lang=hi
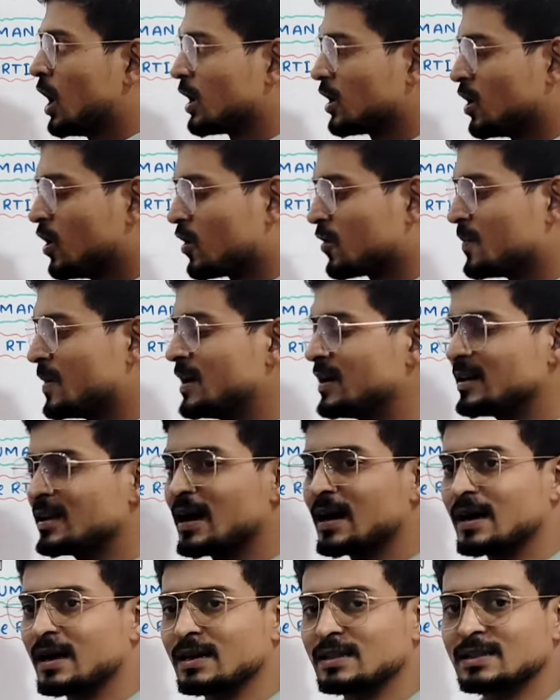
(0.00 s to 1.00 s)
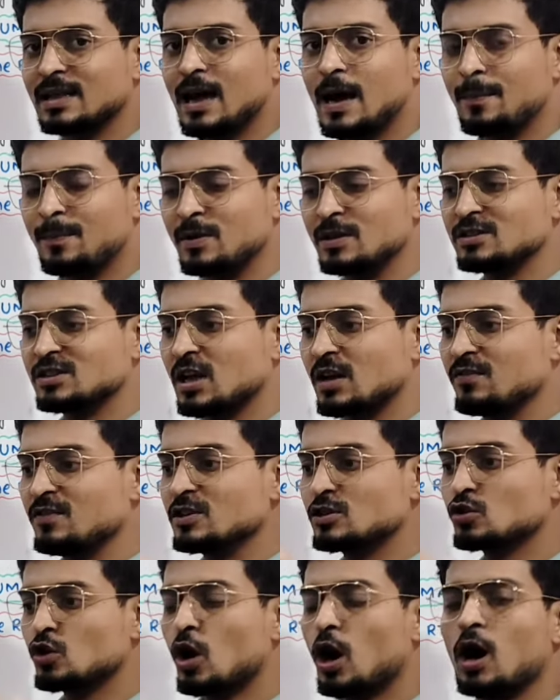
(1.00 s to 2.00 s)
और गवर्नमेंट क्या करता है अपने
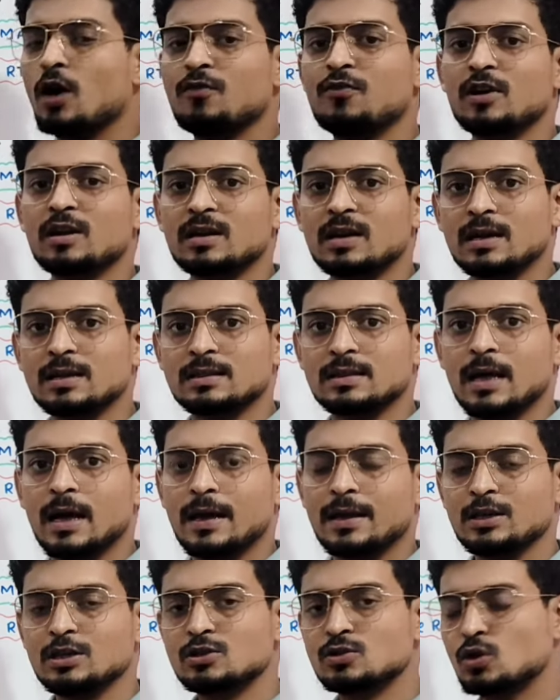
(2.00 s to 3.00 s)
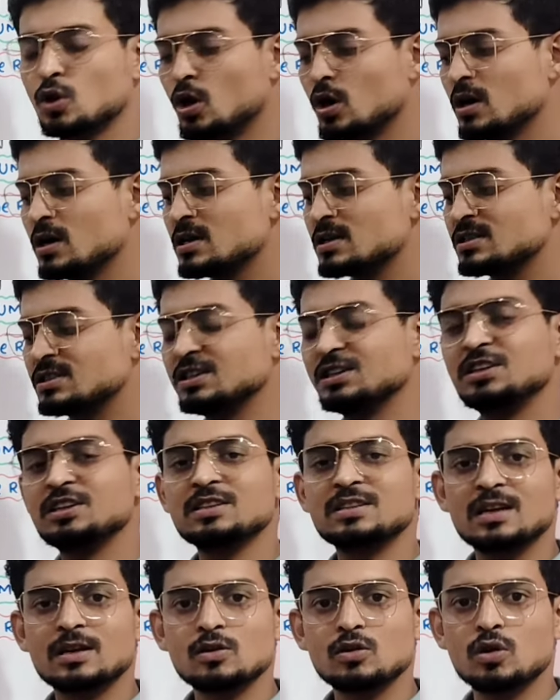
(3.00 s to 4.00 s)
सर्विस को ऑफर करता है किसको
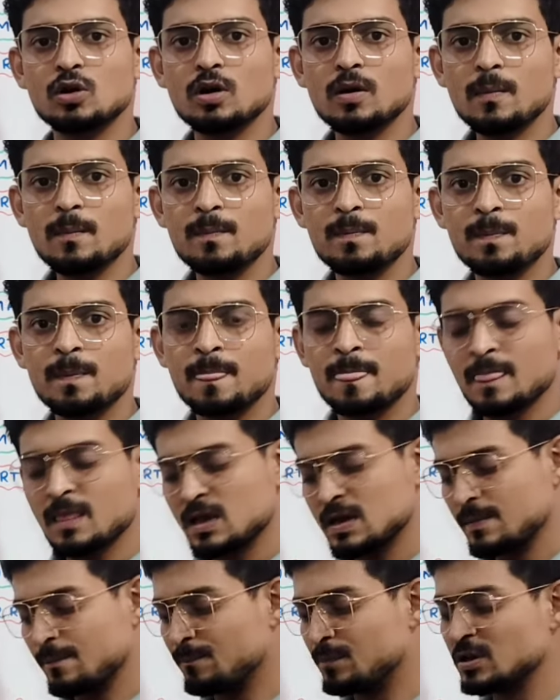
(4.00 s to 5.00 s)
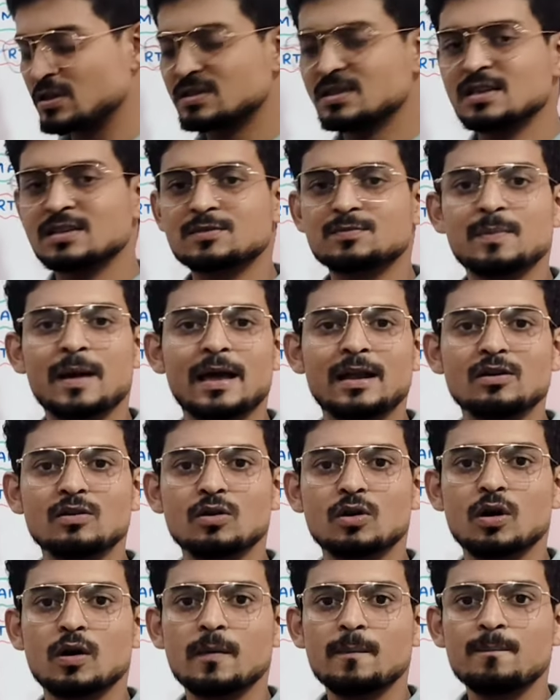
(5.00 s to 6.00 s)
सिटीजन को
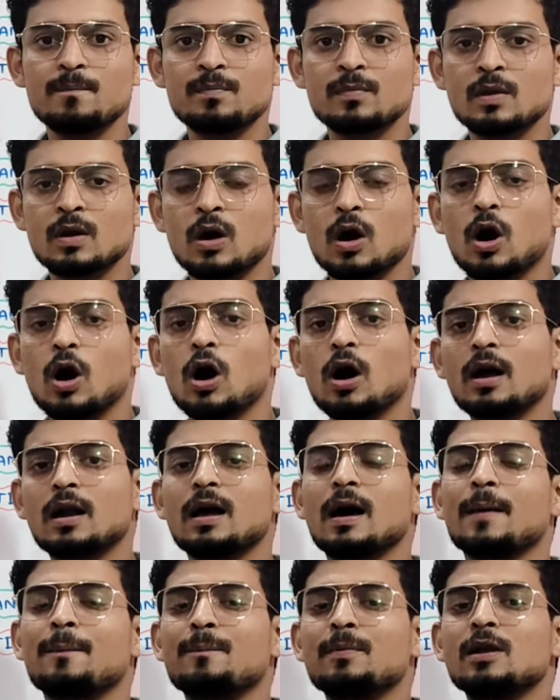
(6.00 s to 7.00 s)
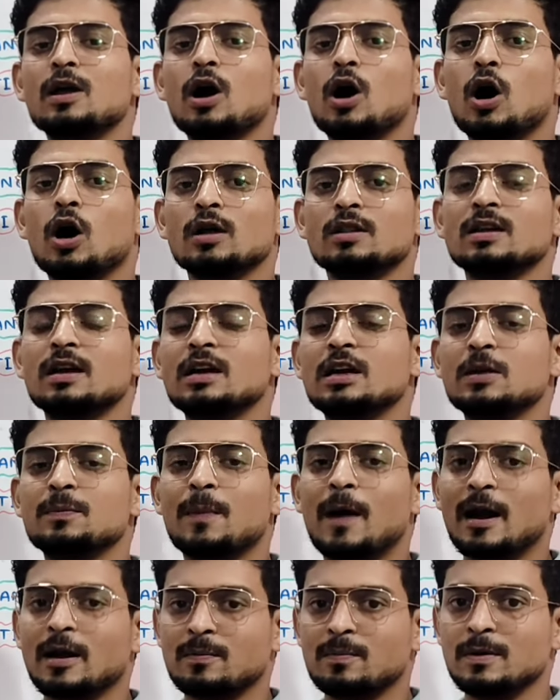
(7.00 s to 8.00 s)
बिजनेसमैन को और अपने अदर
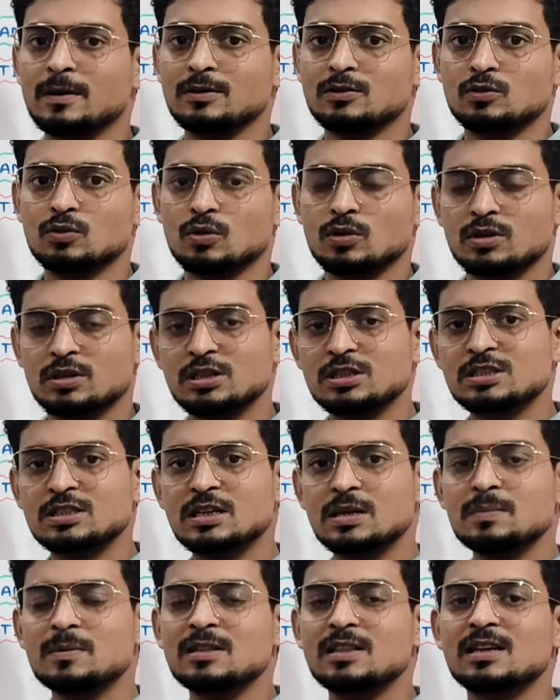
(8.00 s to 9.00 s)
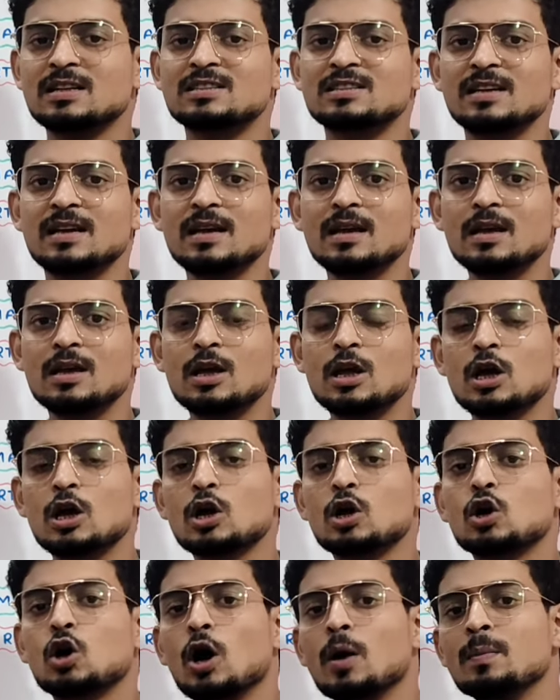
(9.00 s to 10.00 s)
डिपार्टमेंट्स को किसकी मदद से
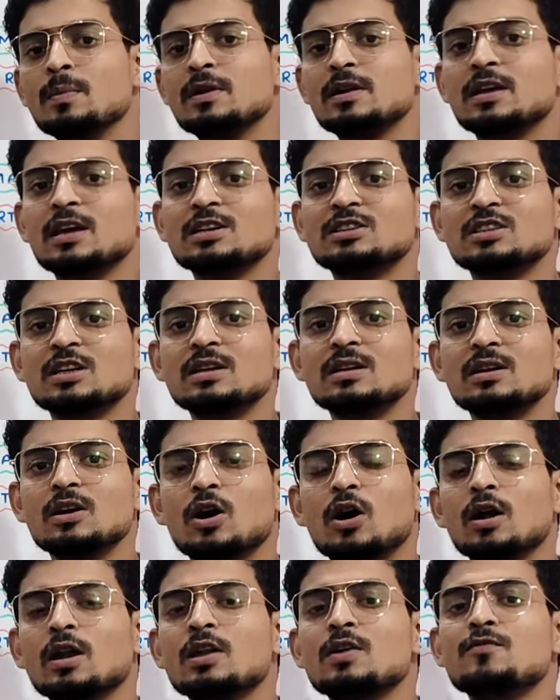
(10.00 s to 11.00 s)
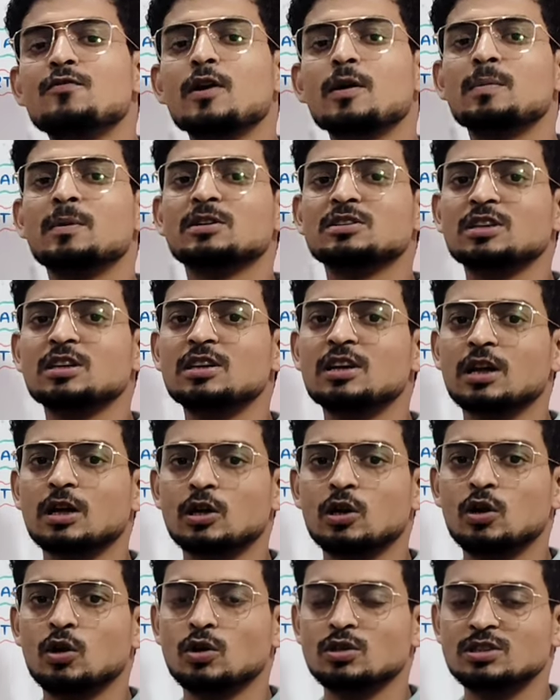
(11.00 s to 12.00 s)
कम्युनिकेशन और इंफॉर्मेशन
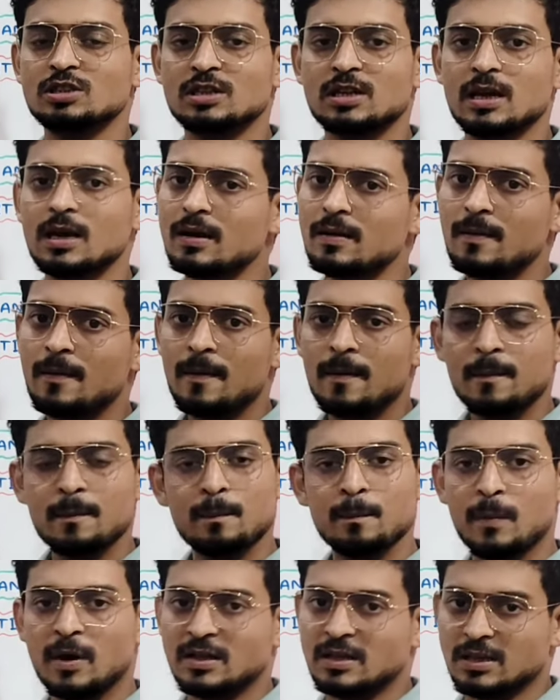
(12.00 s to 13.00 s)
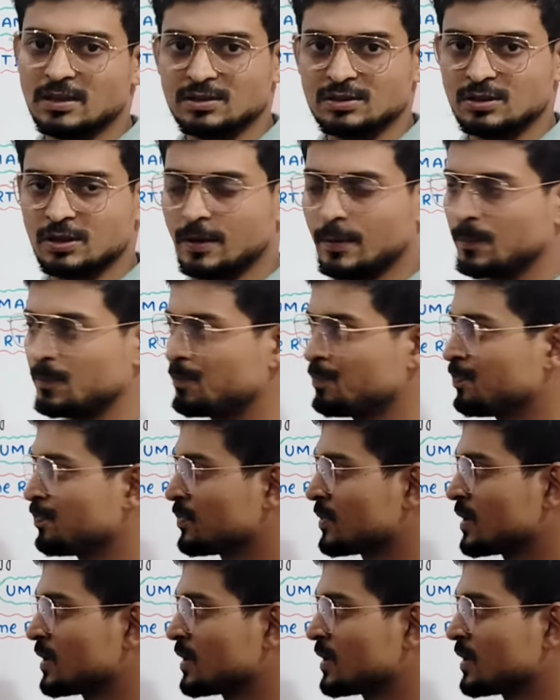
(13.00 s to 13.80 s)
टेक्नोलॉजी के मदद से